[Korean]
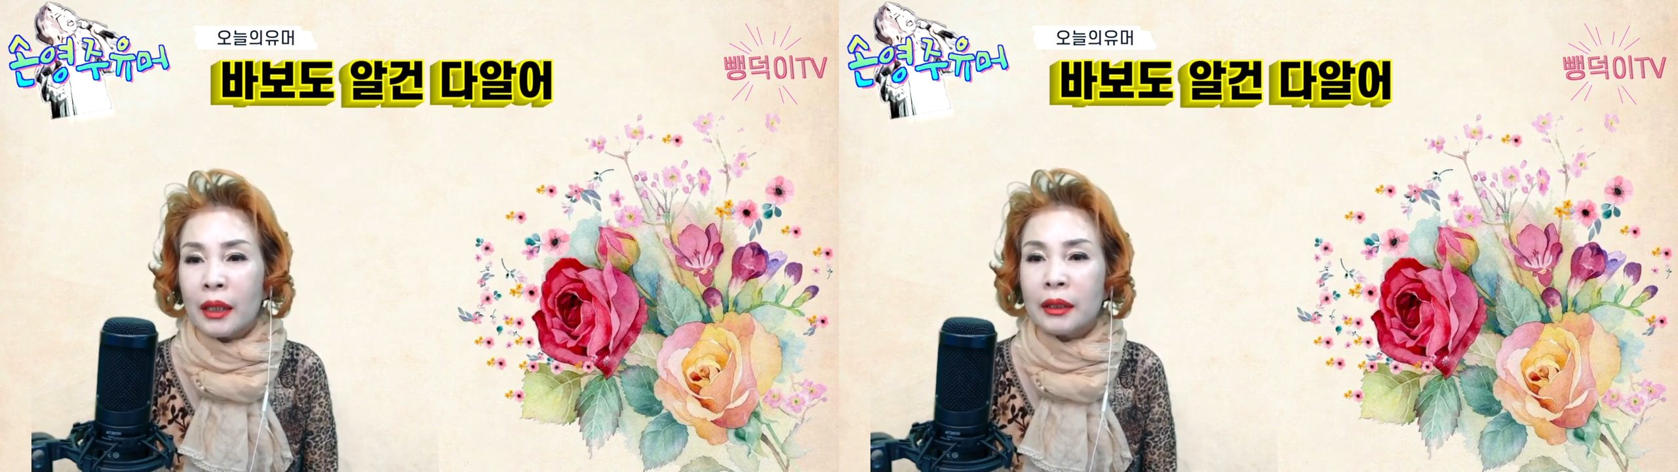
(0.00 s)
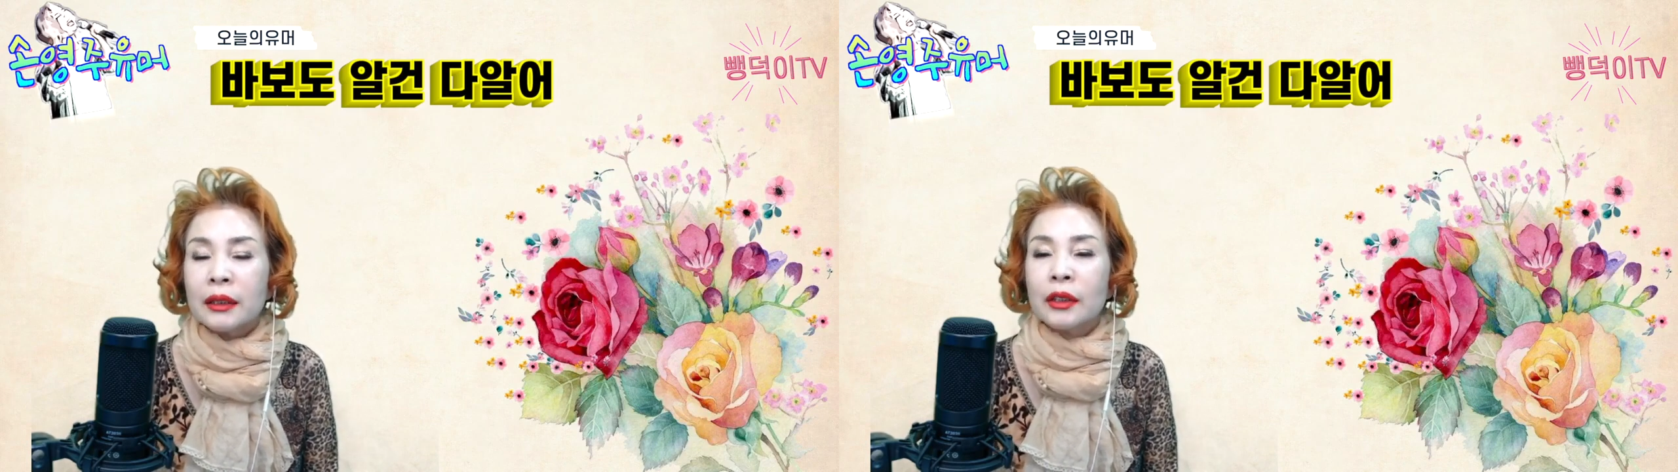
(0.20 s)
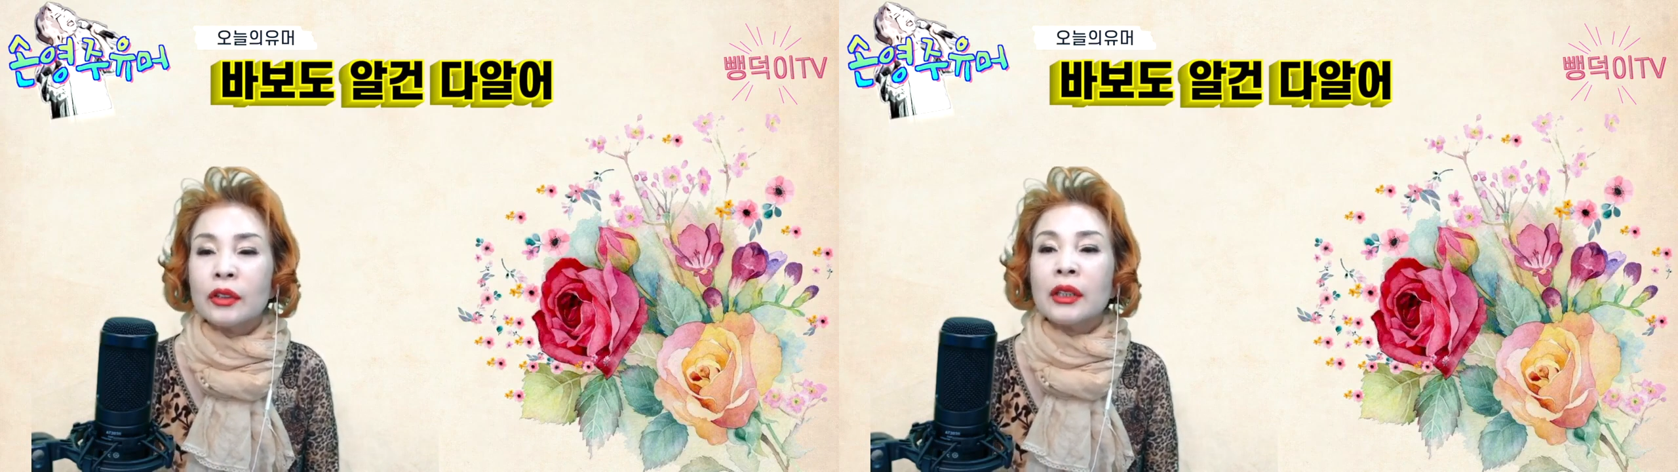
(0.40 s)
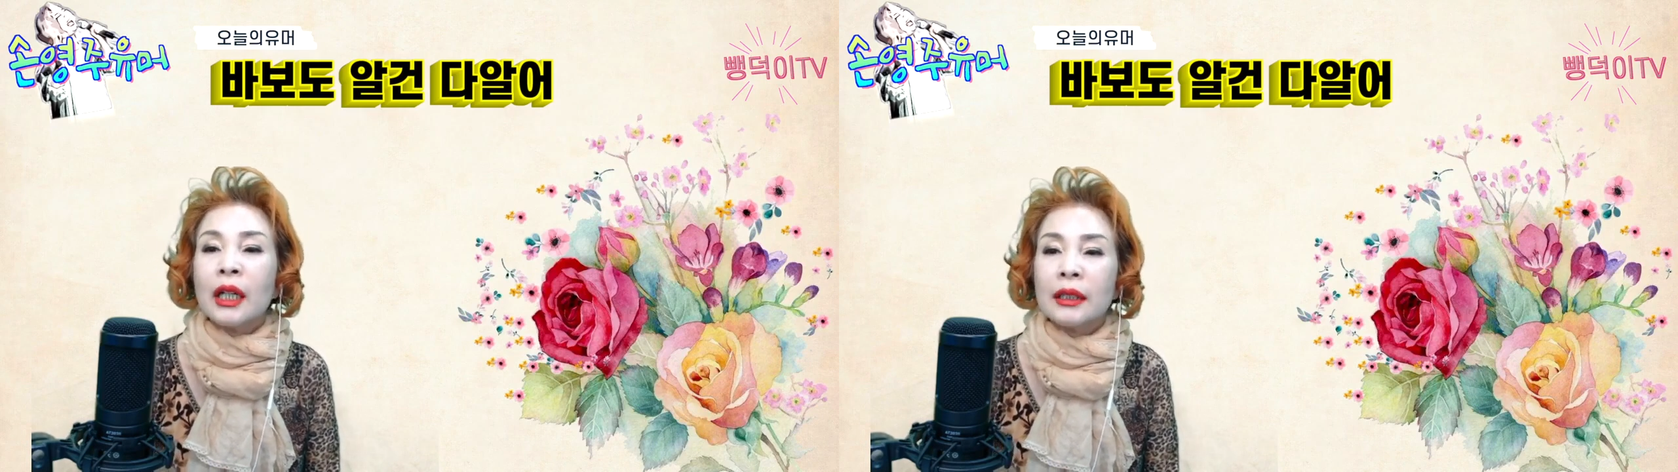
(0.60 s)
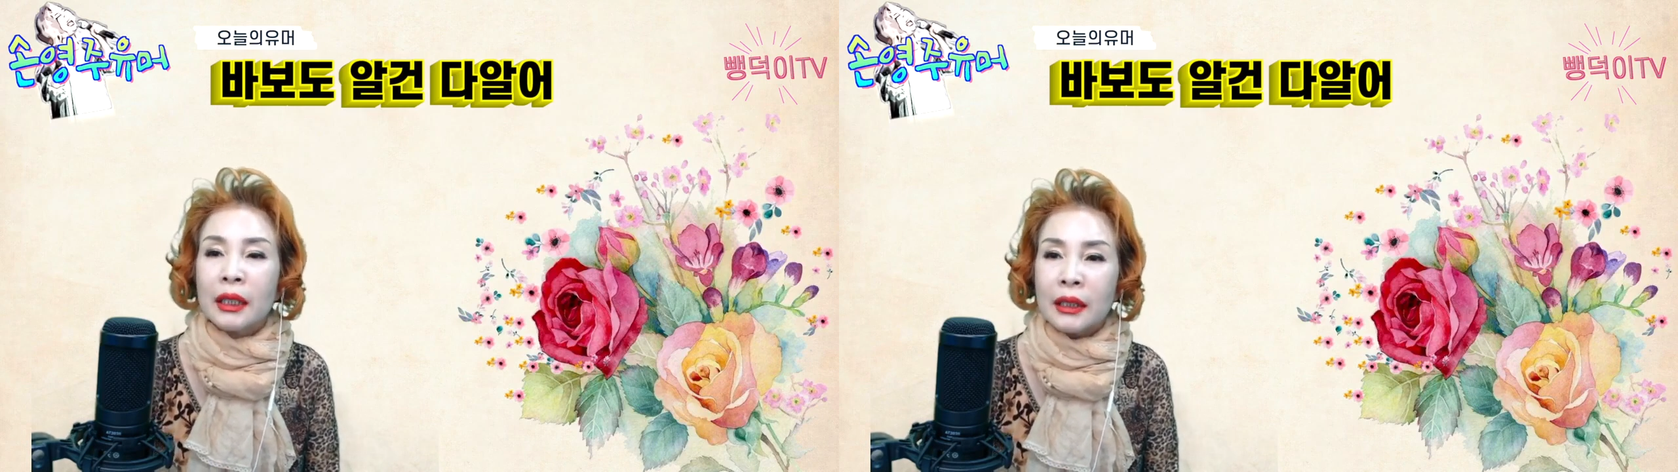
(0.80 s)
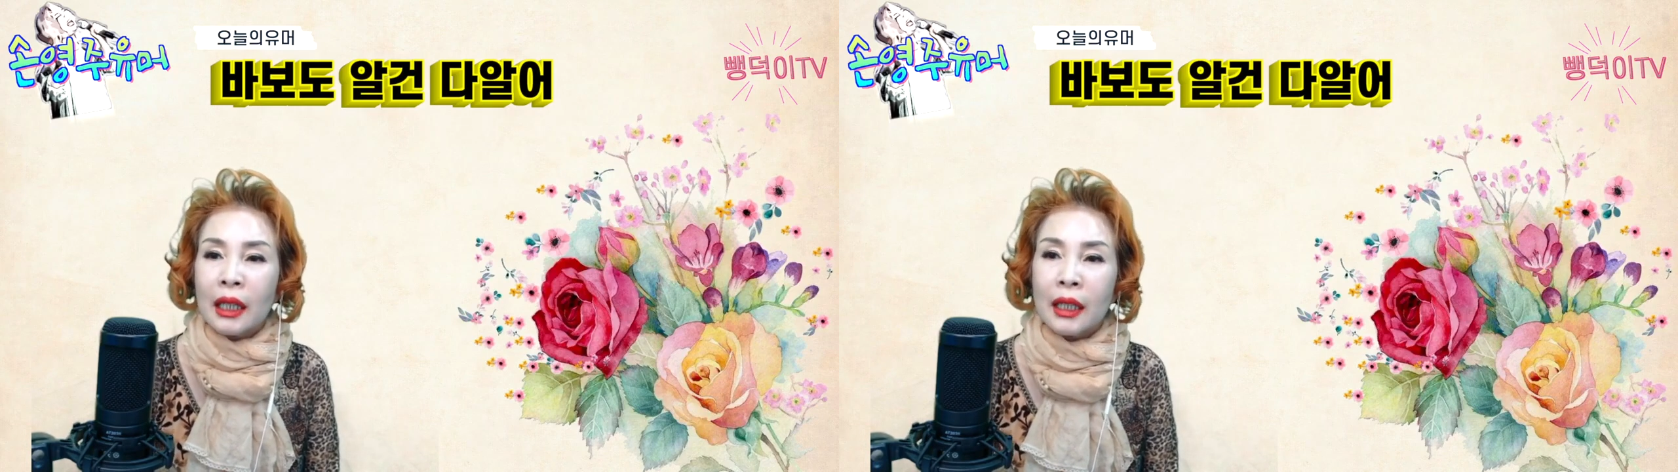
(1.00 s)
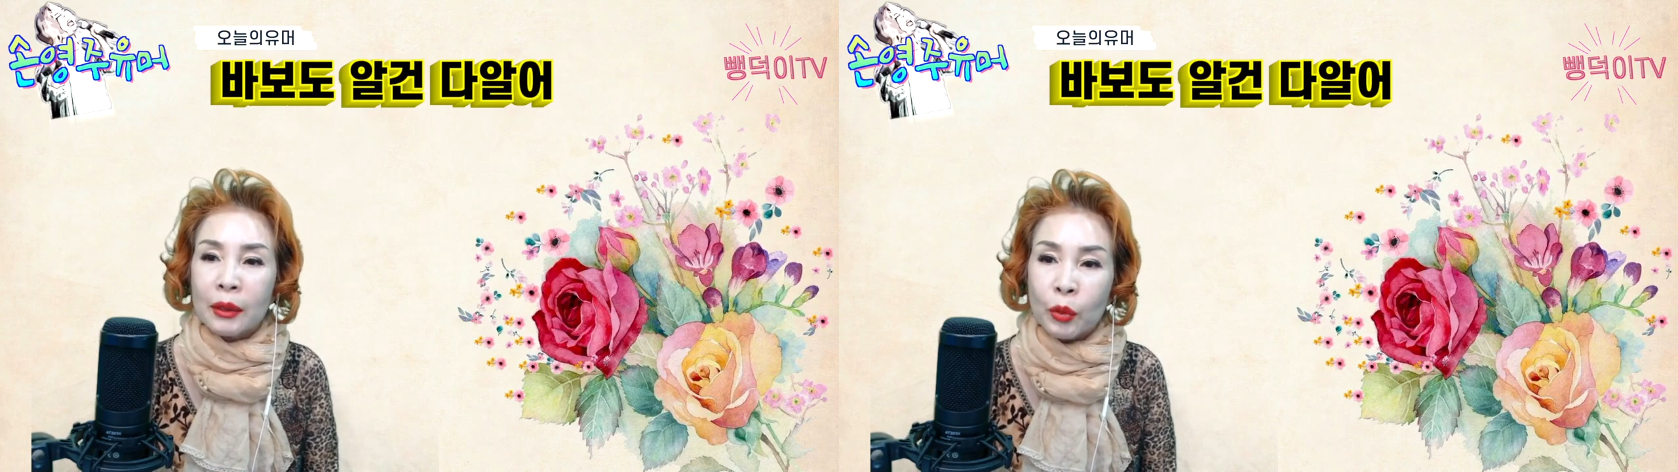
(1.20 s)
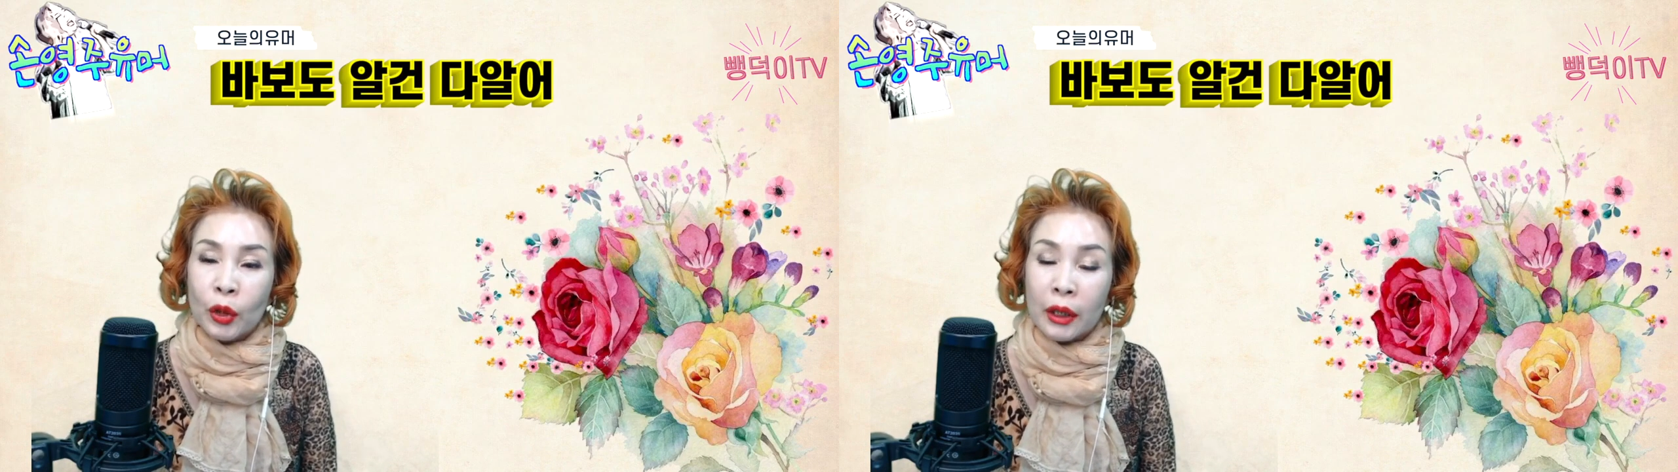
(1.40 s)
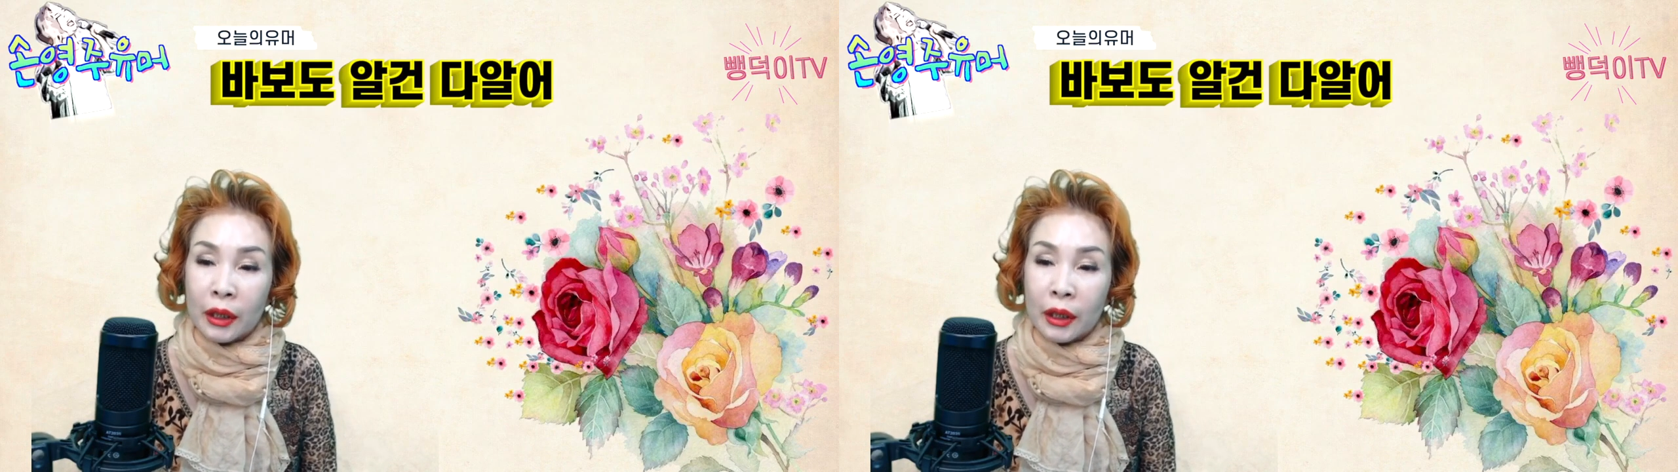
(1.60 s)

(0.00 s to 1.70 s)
그러니 어떡하냐 장가는 보내야